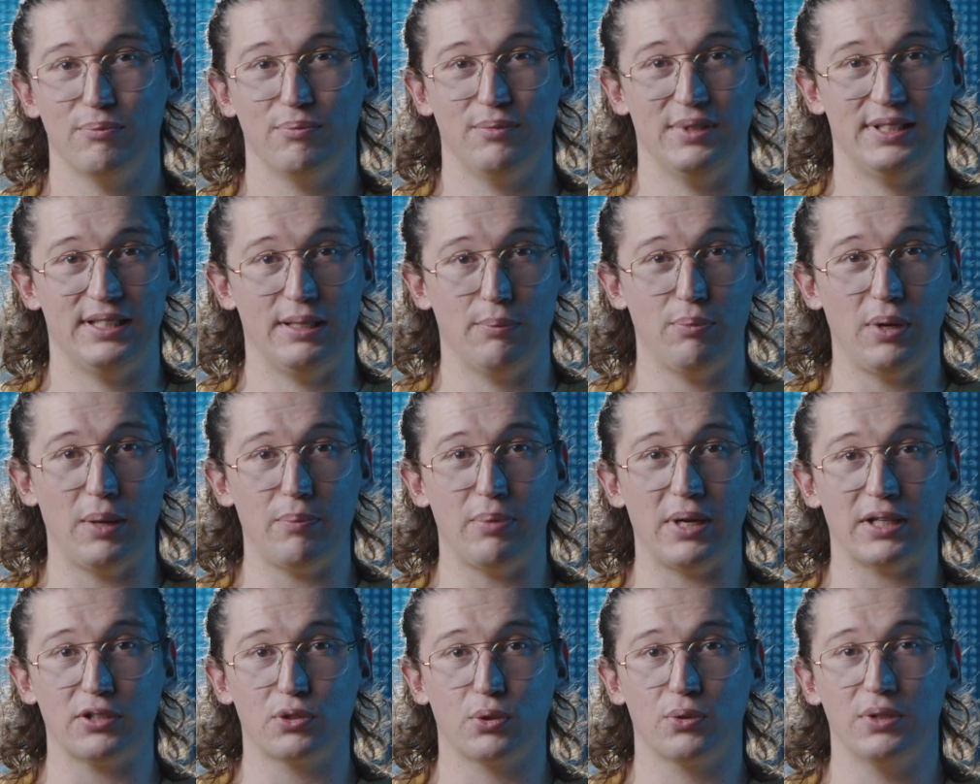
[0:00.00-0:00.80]
Mais c'est pas
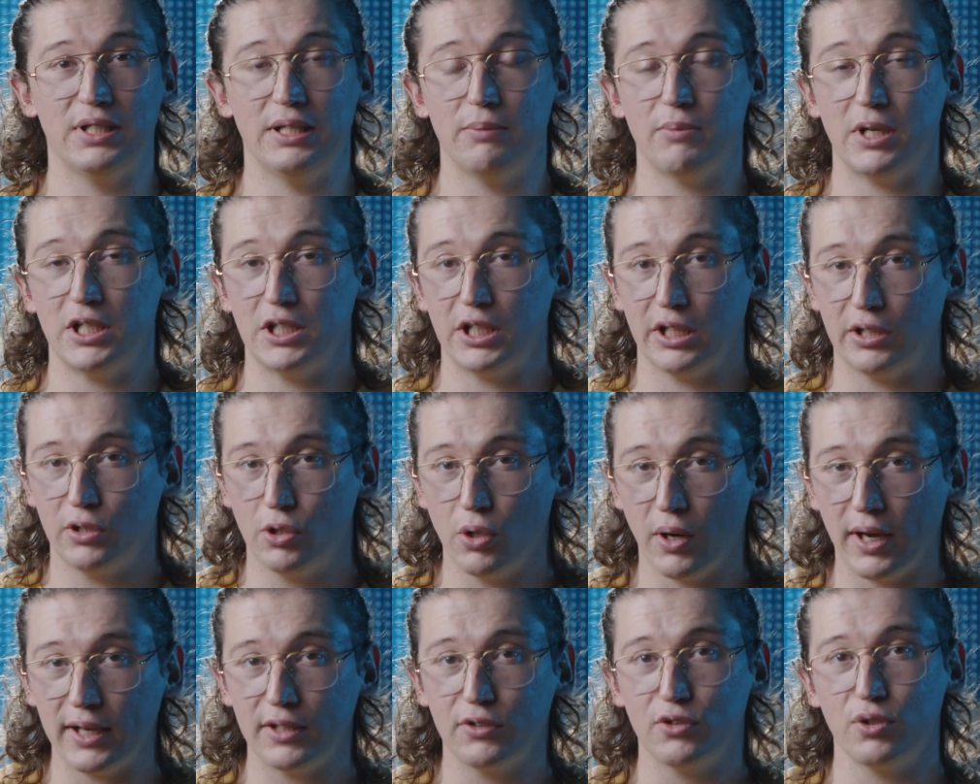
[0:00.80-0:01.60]
parce qu'une image est
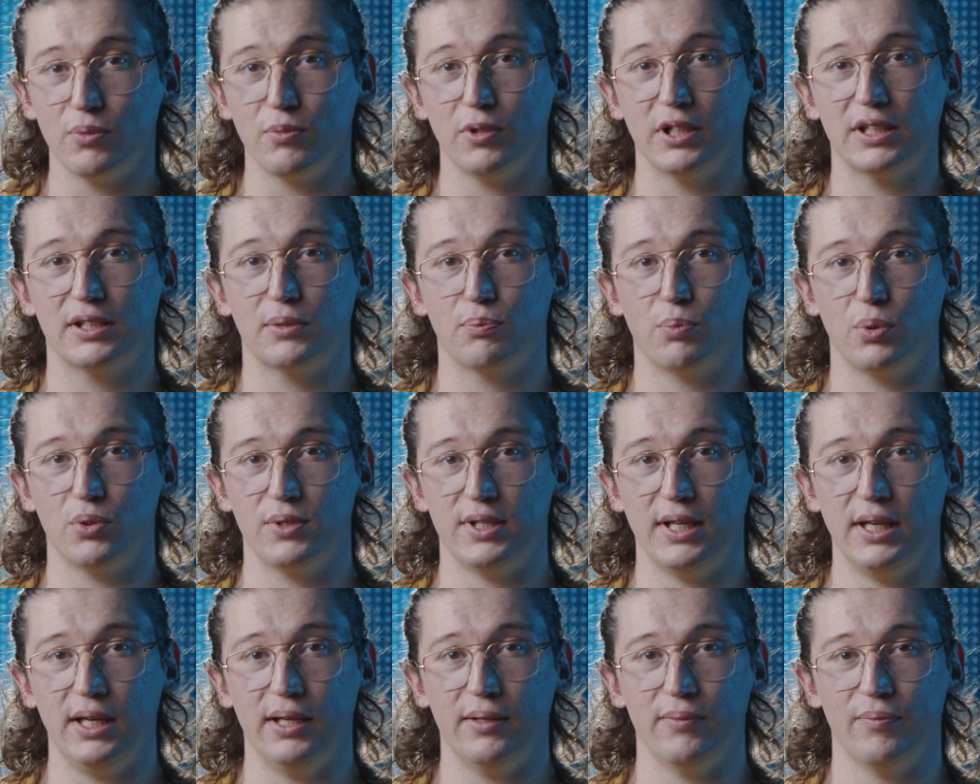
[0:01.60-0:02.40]
correctement
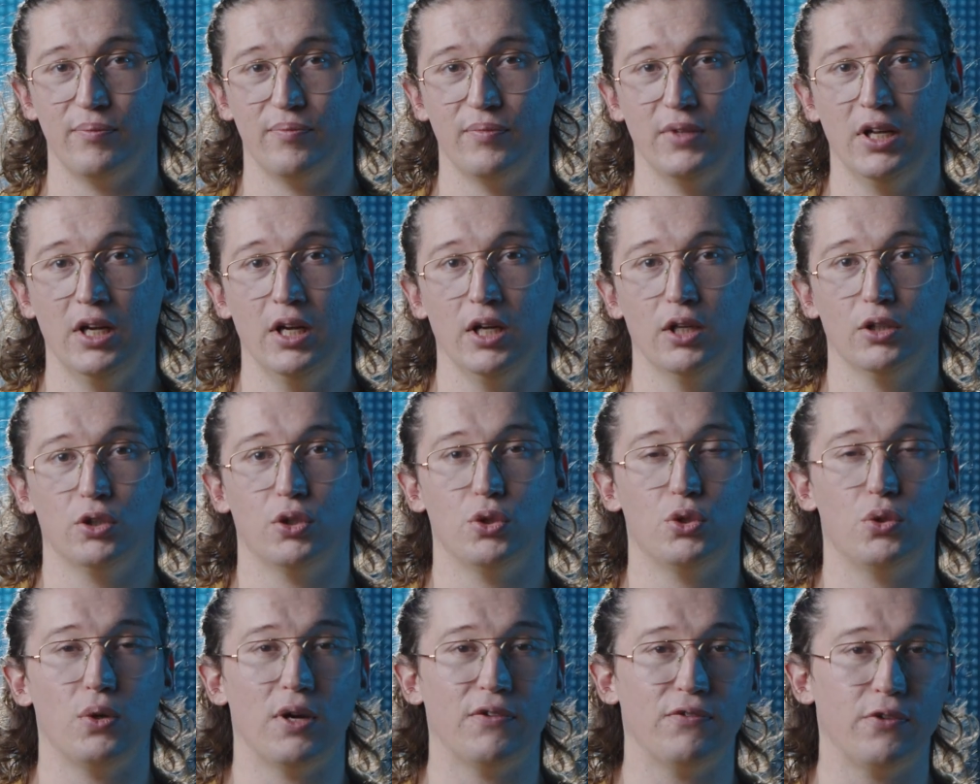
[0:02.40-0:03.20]
exposée
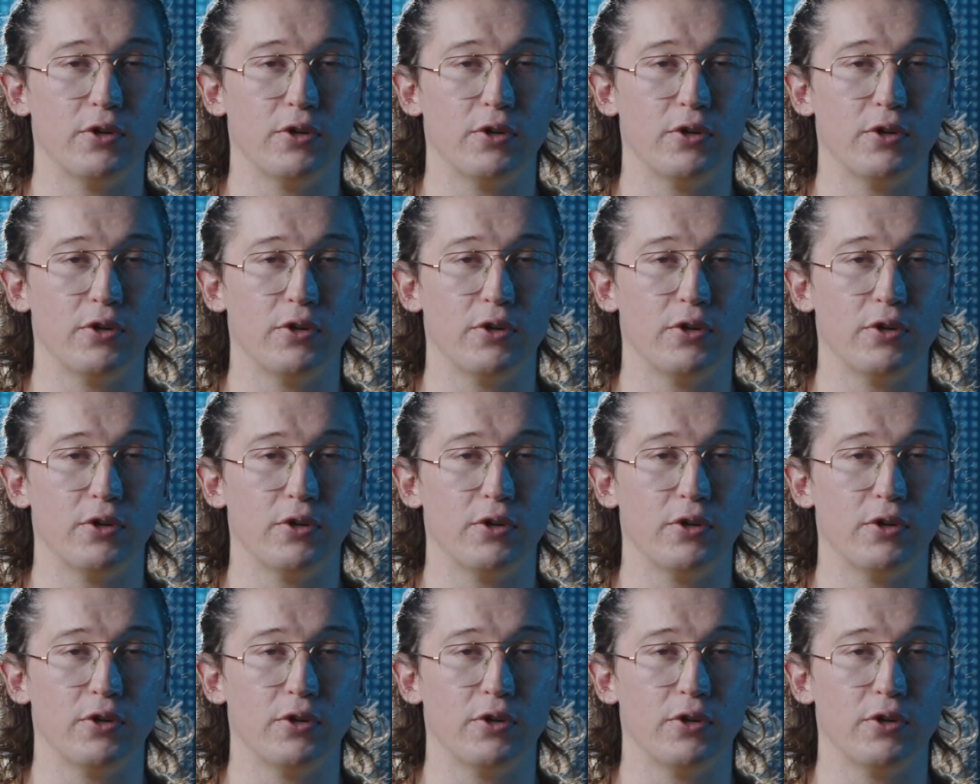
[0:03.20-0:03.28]
que tu as